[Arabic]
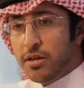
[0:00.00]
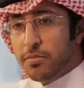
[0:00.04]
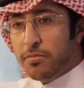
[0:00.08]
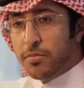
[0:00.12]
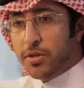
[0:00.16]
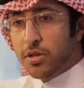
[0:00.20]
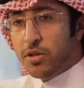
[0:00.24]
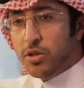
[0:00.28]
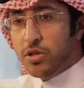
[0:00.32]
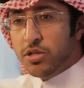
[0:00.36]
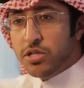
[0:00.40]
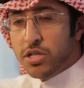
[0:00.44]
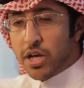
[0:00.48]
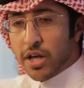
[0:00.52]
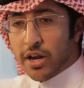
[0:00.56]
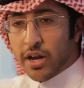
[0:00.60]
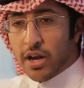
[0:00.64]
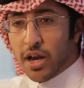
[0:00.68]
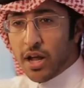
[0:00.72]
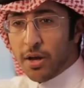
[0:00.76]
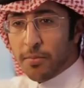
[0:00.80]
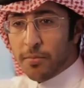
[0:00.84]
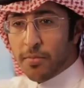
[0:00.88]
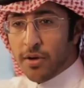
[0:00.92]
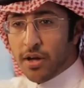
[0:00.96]
من تجار
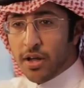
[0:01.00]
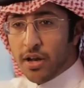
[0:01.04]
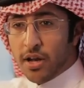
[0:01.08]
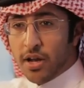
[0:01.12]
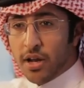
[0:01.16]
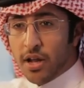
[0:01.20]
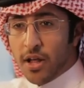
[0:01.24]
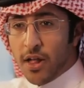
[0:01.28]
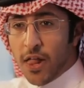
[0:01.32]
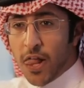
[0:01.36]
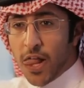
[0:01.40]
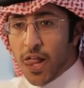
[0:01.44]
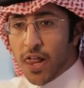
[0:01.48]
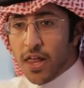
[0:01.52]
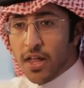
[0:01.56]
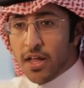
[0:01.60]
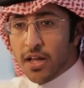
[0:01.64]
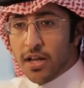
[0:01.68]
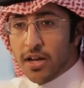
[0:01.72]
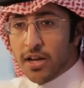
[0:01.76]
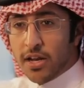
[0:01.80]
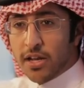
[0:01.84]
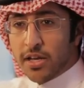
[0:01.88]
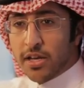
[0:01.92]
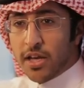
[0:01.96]
الأعمال
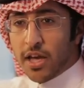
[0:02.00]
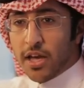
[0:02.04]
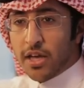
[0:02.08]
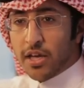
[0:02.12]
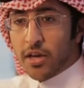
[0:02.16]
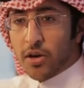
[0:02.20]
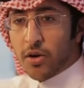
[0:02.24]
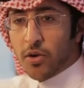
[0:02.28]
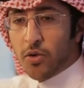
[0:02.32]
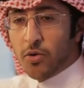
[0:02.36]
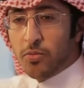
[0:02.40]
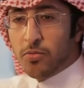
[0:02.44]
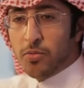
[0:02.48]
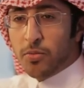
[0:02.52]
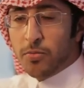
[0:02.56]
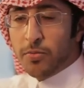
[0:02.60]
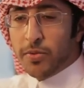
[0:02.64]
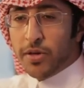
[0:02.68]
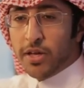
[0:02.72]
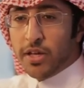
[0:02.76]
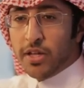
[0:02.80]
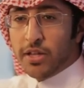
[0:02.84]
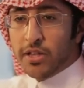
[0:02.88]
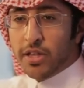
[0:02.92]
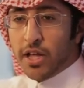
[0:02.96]
لكي يقوموا
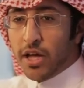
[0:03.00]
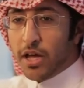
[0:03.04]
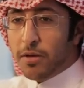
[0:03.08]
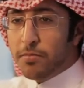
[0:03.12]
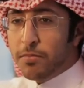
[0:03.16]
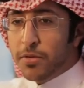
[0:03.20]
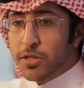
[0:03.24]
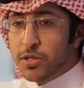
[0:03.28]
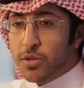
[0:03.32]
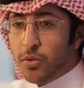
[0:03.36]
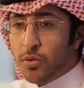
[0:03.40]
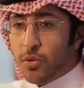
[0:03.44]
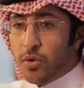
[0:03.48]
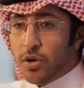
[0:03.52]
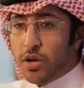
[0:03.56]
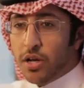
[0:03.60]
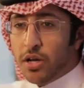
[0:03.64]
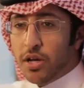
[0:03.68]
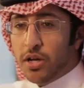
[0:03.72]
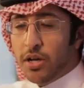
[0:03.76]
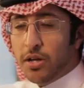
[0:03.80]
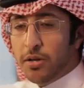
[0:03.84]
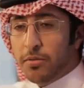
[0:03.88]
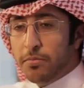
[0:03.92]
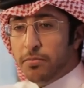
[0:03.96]
بدعم
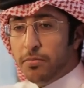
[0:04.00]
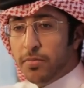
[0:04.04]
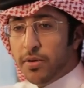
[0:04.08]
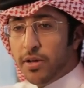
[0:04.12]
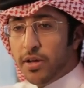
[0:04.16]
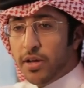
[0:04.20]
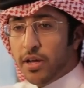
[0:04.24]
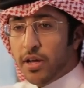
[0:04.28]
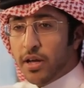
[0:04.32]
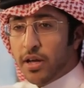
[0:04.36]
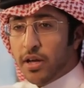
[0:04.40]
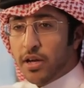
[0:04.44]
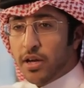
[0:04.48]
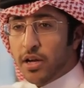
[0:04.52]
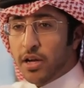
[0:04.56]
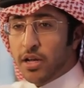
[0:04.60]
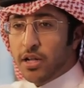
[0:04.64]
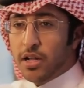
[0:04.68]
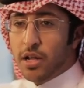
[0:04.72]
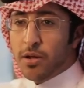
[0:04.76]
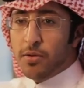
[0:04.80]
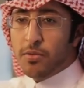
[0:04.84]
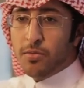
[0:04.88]
مشروعه بكل